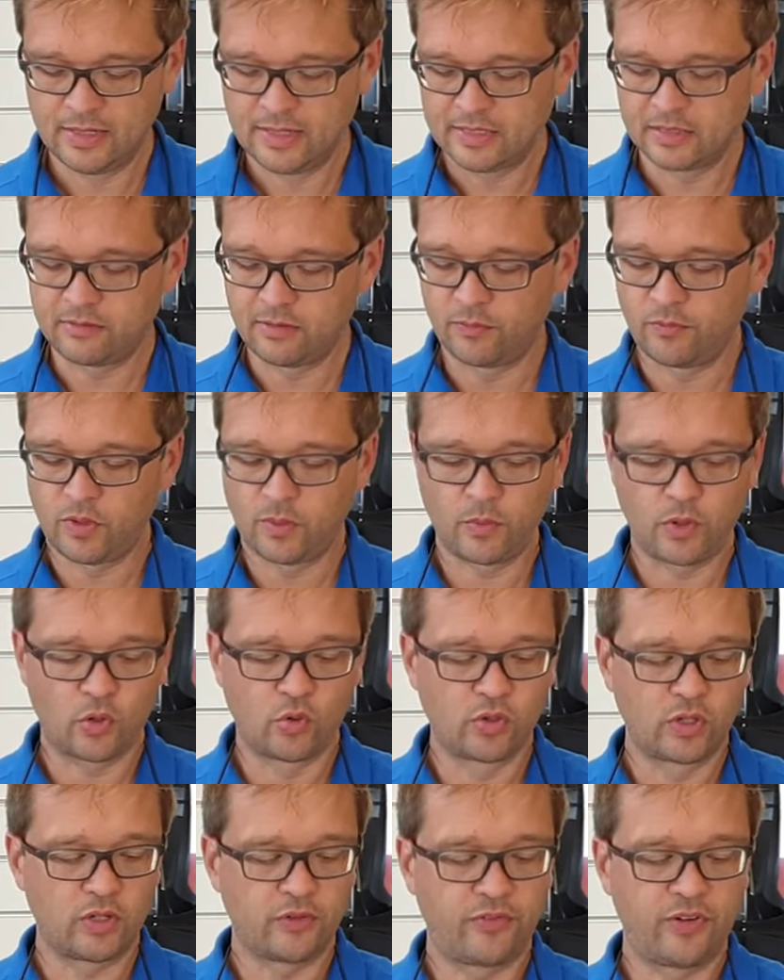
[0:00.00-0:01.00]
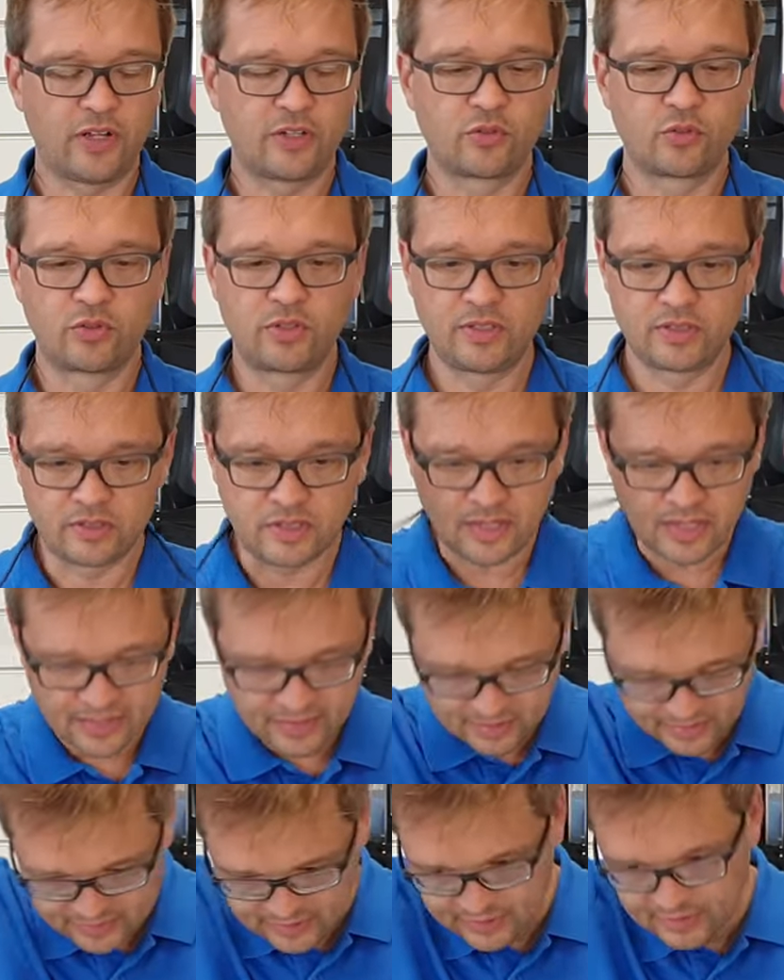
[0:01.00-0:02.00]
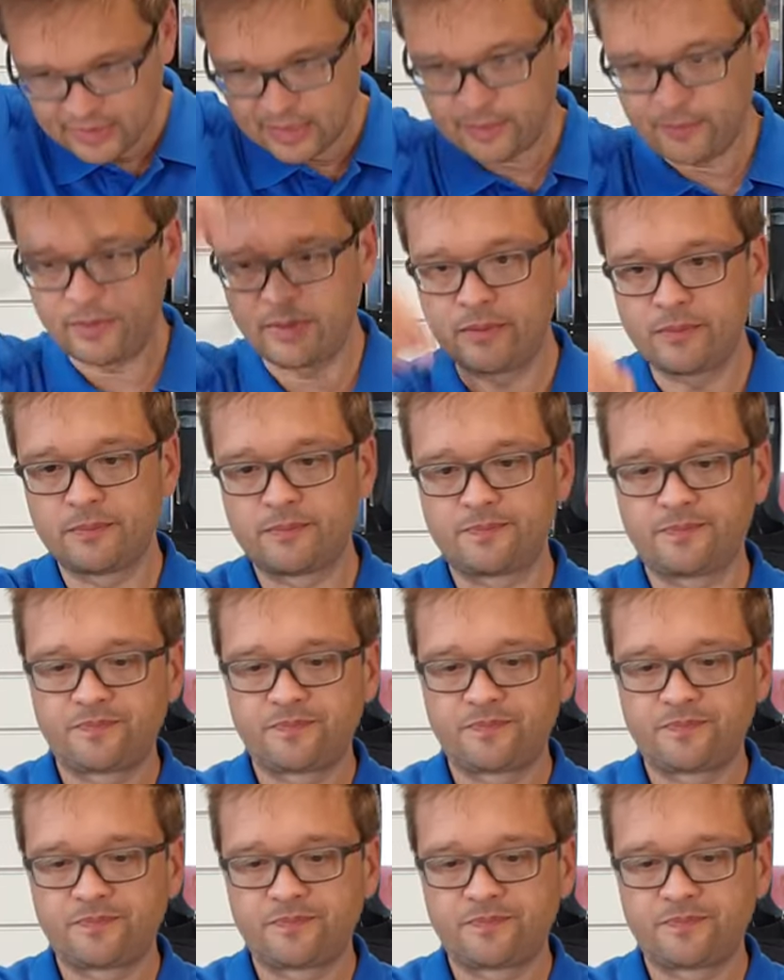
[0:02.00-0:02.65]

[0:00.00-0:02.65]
Jetzt wenn wir mal ungefähr so diese Länge hier nehmen,